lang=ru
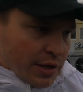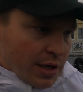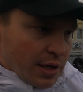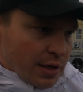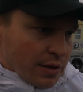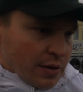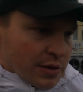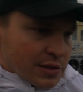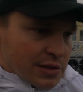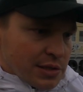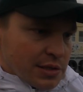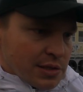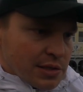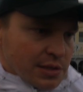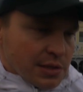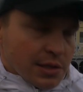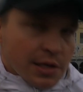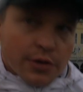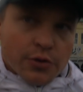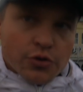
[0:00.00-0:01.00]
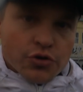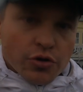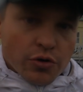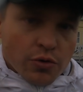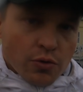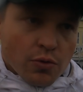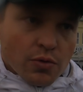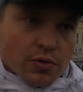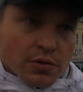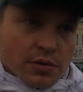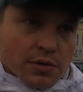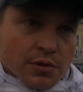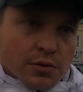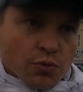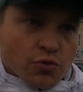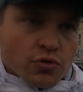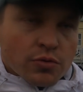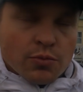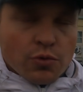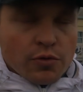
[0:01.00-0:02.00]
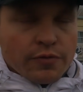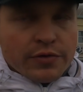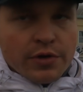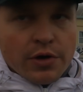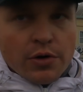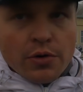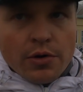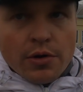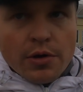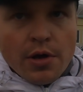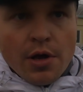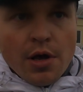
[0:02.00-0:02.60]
я Есть на планы, следующий два. год нужен будет второй.